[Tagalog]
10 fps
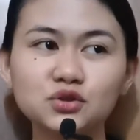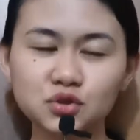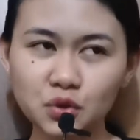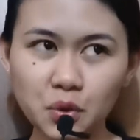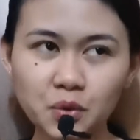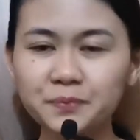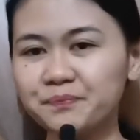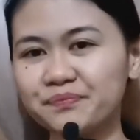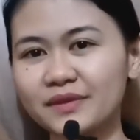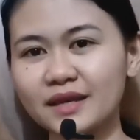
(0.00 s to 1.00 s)
So,
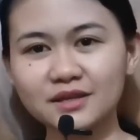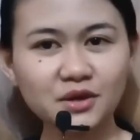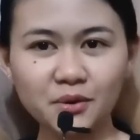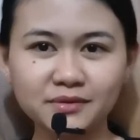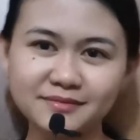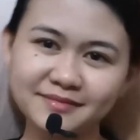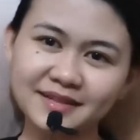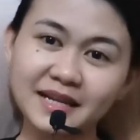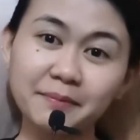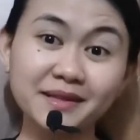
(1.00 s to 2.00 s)
yon
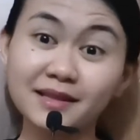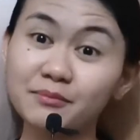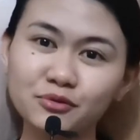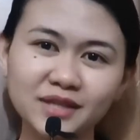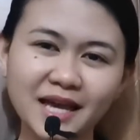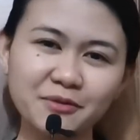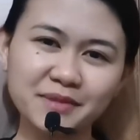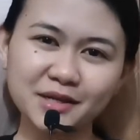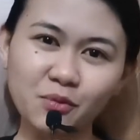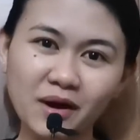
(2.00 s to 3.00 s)
dapat lang po
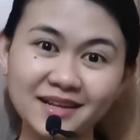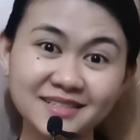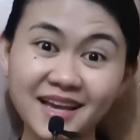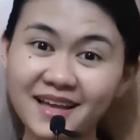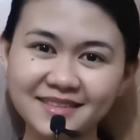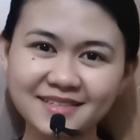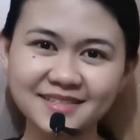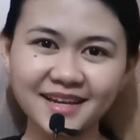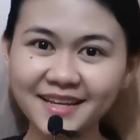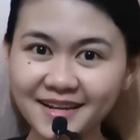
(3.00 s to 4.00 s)
tayong maniwala sa ating
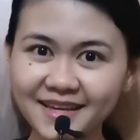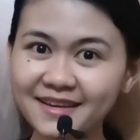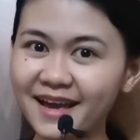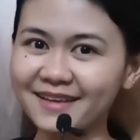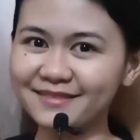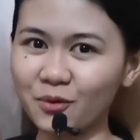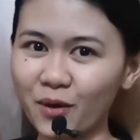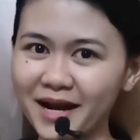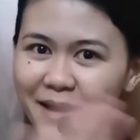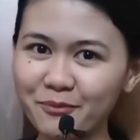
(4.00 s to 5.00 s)
sarili kahit na
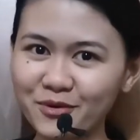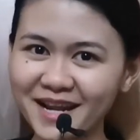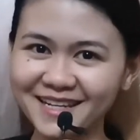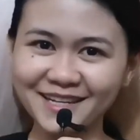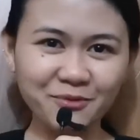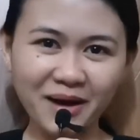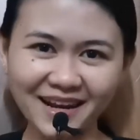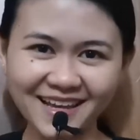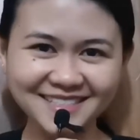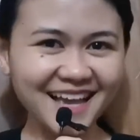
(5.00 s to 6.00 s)
wala pong
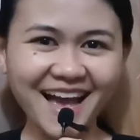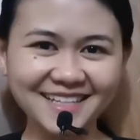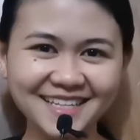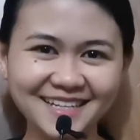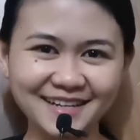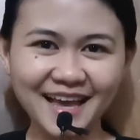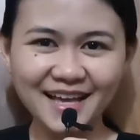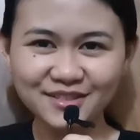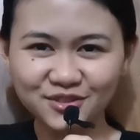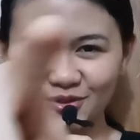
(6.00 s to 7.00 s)
naniniwala sa atin.
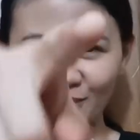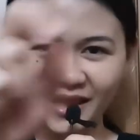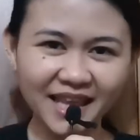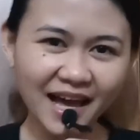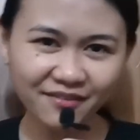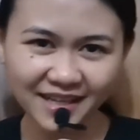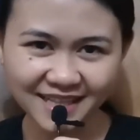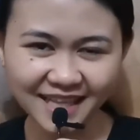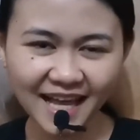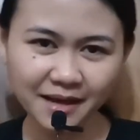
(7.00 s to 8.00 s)
So,
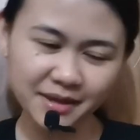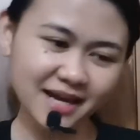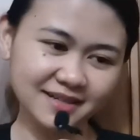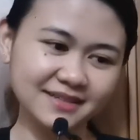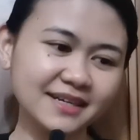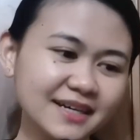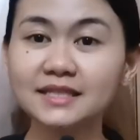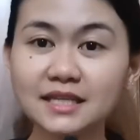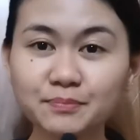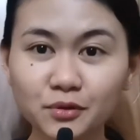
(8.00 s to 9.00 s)
laban lamang.
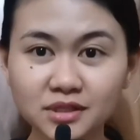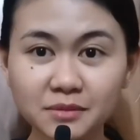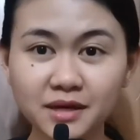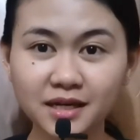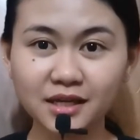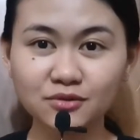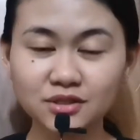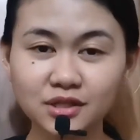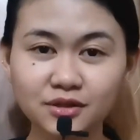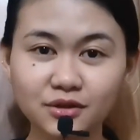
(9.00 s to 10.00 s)
Isa po sa mga
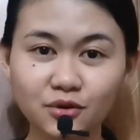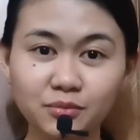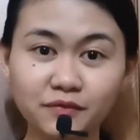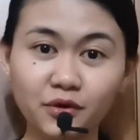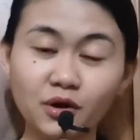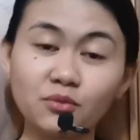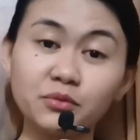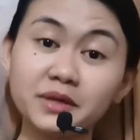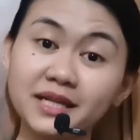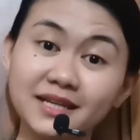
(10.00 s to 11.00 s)
kinonsider ko before
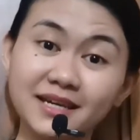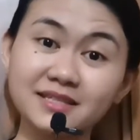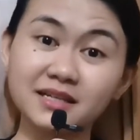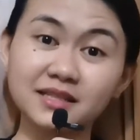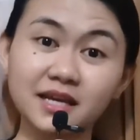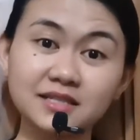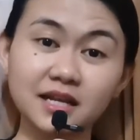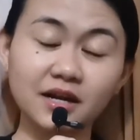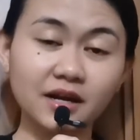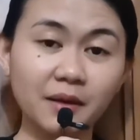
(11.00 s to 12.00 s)
ako bumili ng isang
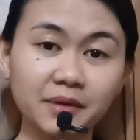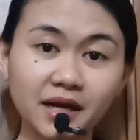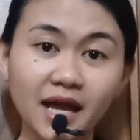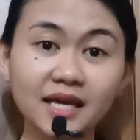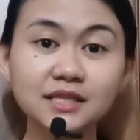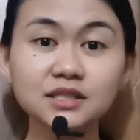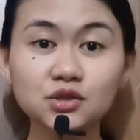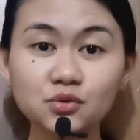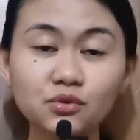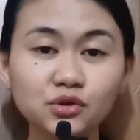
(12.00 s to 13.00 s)
DSLR camera
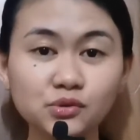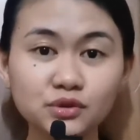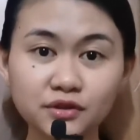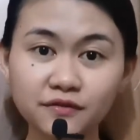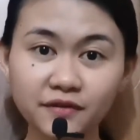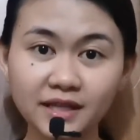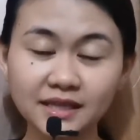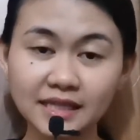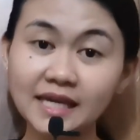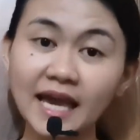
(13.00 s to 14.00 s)
is yung
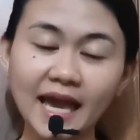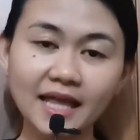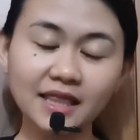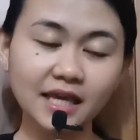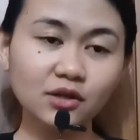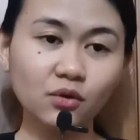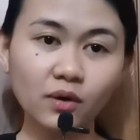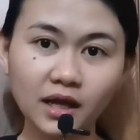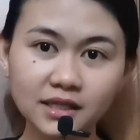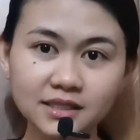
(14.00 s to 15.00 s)
user-friendly and then
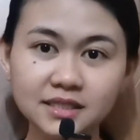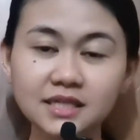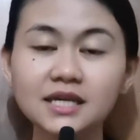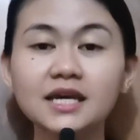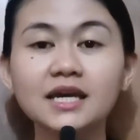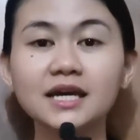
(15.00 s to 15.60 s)
quality